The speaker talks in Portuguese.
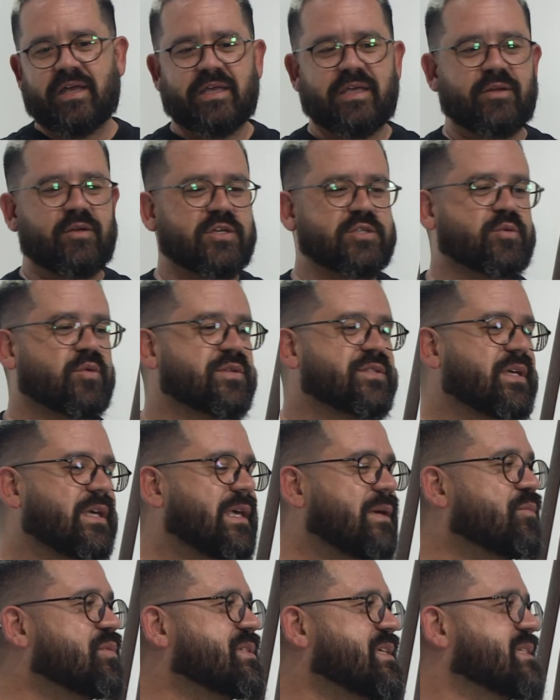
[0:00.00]
que nós
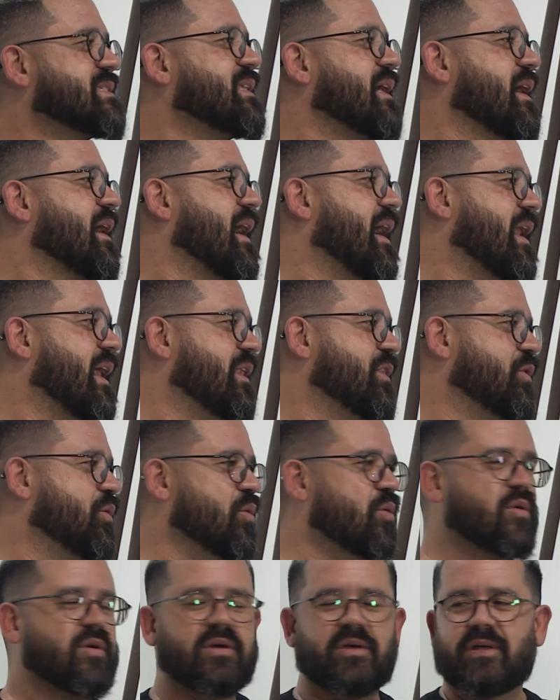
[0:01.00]
conseguimos estancar a
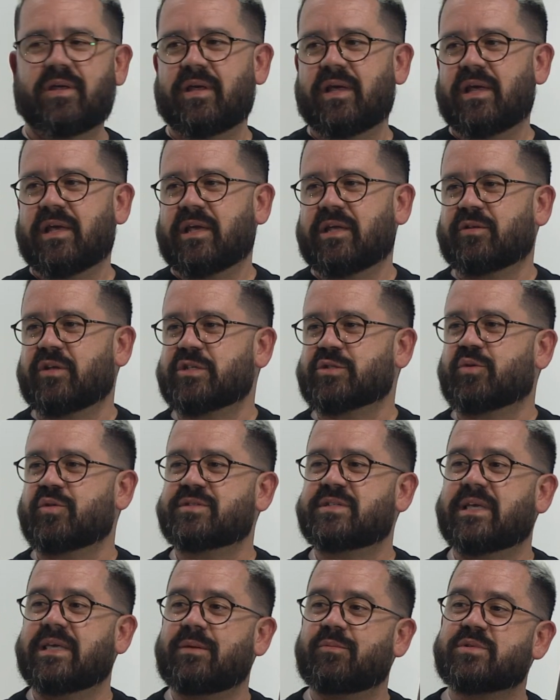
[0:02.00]
dor, que nós
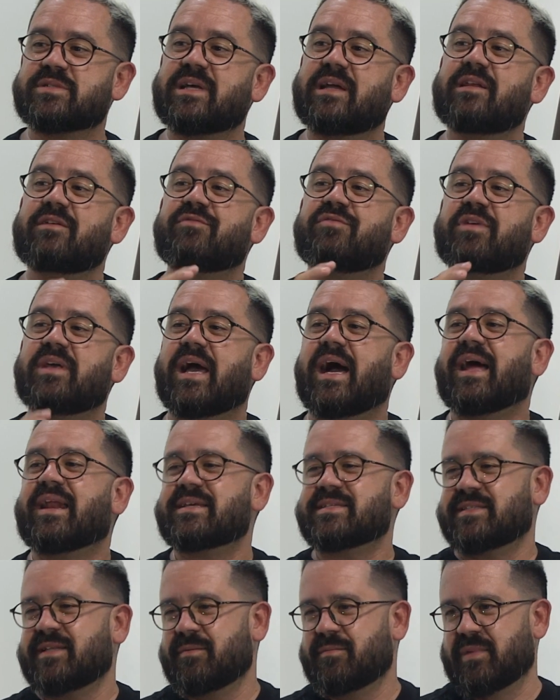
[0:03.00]
conseguimos aliviar
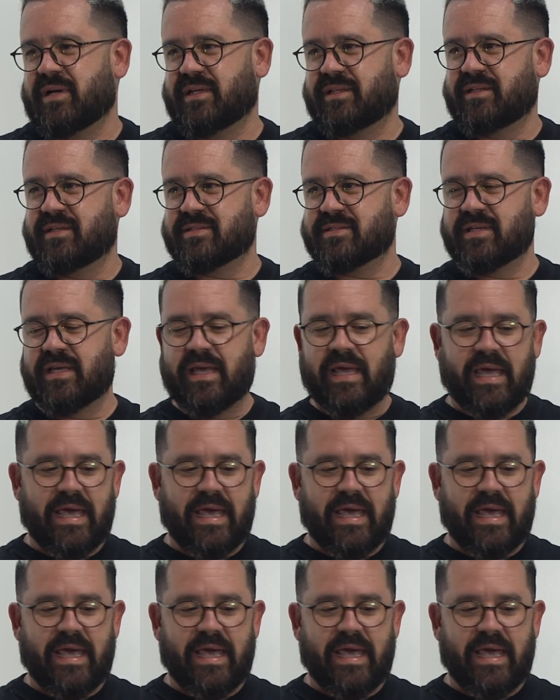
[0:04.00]
as demandas.